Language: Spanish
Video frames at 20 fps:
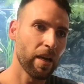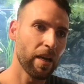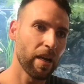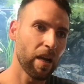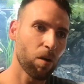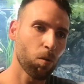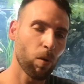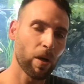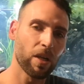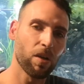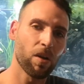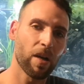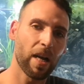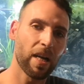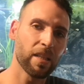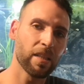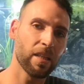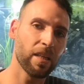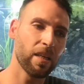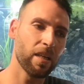el acuario
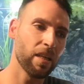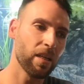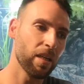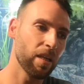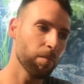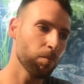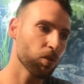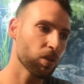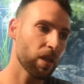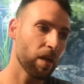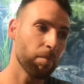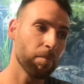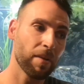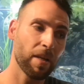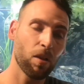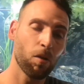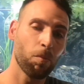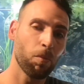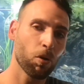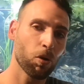grande hemos
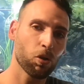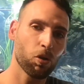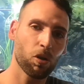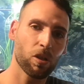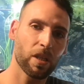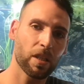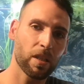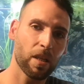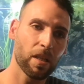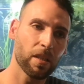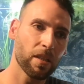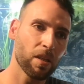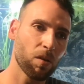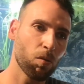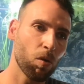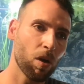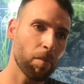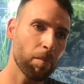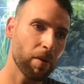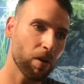cambiado por otro exactamente
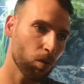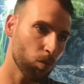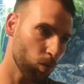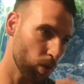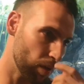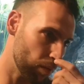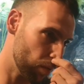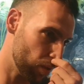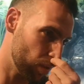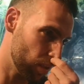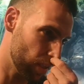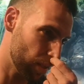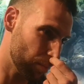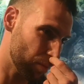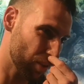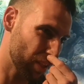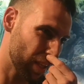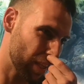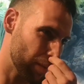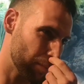igual pero nuevo.
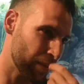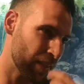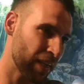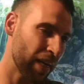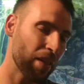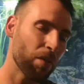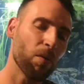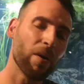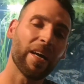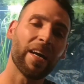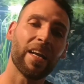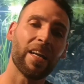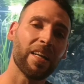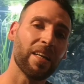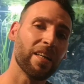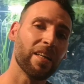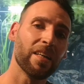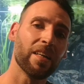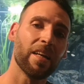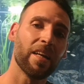Hemos eliminado
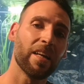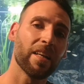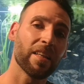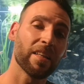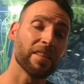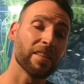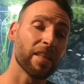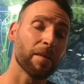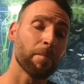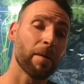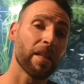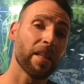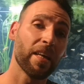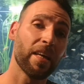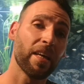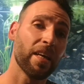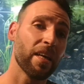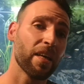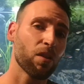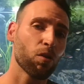el, sistema
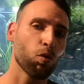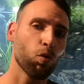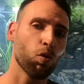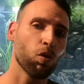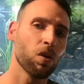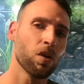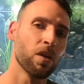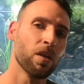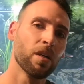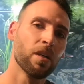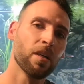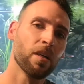de sur